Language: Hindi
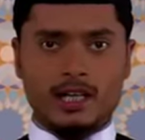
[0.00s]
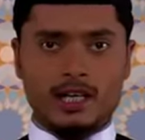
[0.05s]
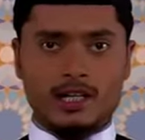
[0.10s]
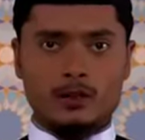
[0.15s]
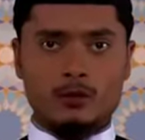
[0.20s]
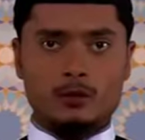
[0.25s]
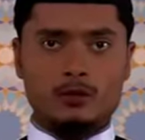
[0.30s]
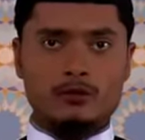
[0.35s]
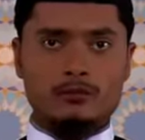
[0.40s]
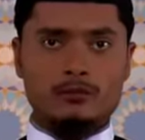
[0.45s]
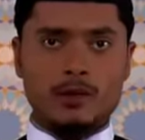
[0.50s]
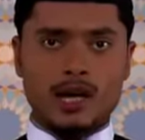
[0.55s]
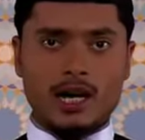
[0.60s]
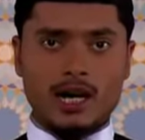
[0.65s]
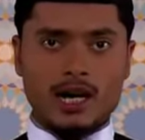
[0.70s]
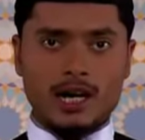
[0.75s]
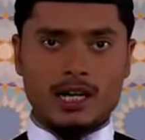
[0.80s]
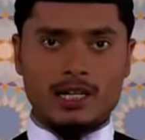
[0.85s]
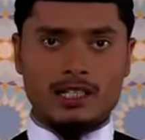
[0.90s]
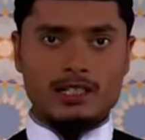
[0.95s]
अगर उस
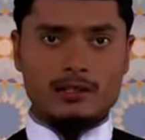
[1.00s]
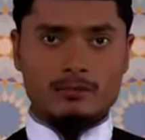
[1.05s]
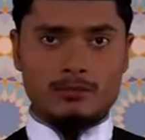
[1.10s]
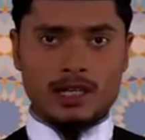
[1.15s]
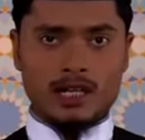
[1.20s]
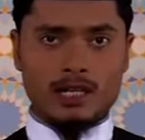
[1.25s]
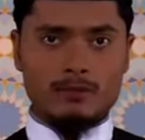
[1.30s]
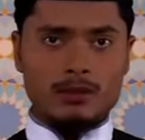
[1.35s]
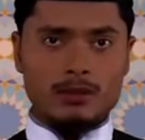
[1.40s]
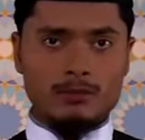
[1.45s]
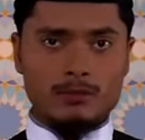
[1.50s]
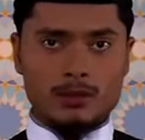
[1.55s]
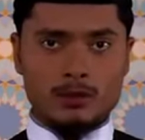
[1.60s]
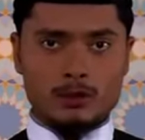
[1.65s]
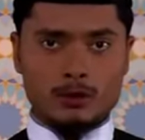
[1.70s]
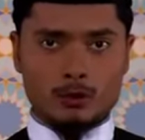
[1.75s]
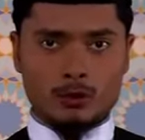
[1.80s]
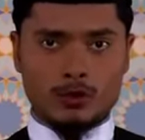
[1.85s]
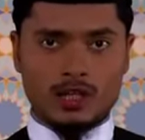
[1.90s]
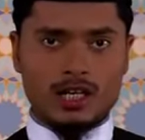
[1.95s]
पहाड़ के बराबर भी
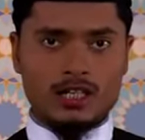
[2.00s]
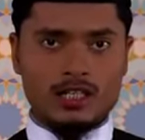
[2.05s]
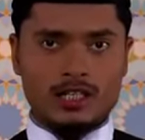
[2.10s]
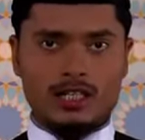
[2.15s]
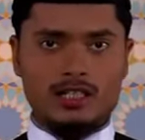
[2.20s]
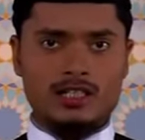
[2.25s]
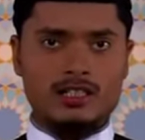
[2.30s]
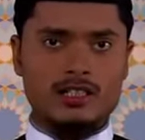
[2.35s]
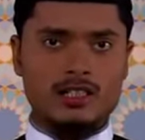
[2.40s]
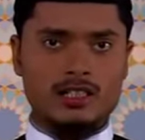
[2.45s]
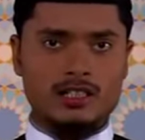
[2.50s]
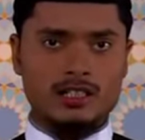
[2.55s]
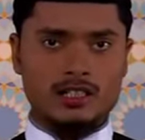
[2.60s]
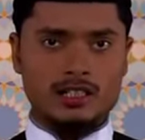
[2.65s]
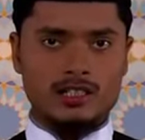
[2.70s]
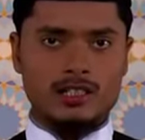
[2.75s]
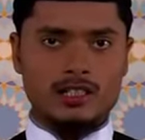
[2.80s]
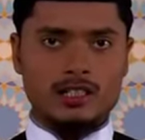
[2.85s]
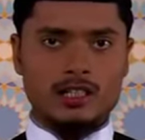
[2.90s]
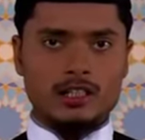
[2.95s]
सोना खर्च कर
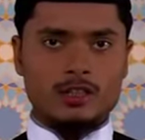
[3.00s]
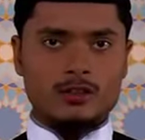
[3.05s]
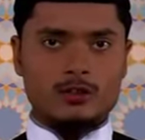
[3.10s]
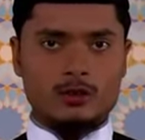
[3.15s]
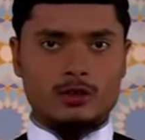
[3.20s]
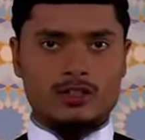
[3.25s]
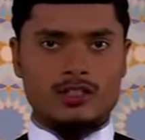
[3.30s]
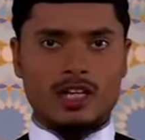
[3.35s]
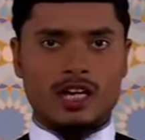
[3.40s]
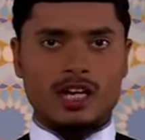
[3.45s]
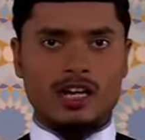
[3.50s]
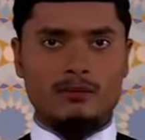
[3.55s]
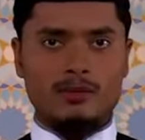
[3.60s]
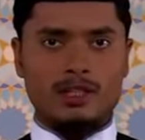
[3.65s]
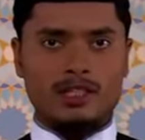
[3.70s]
दे तो सहाब